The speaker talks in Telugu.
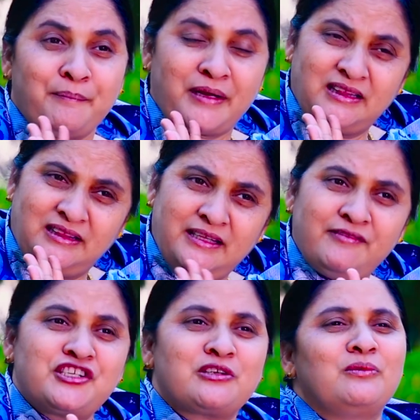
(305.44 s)
ప్రతి
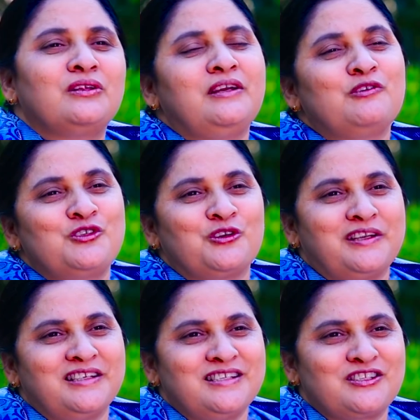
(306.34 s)
విషయంలో దేవుడు
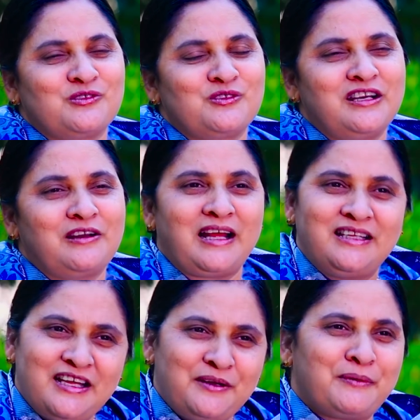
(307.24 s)
జోక్యం చేసుకుంటున్నాడు
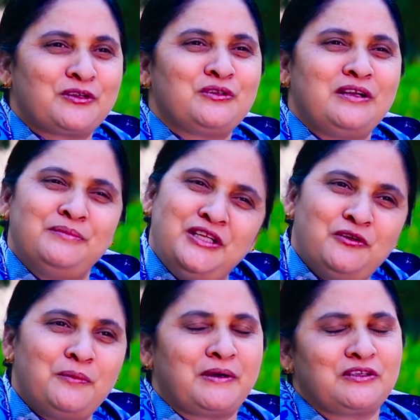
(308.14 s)
అధైర్యపడుతున్నాం
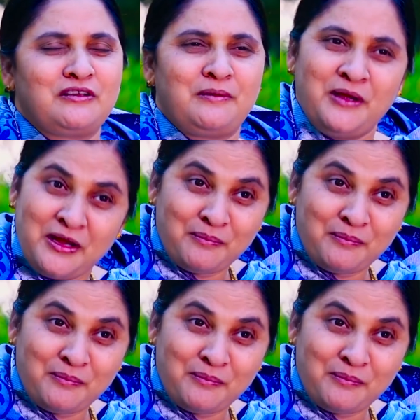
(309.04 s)
దిగులు పడుతున్నాం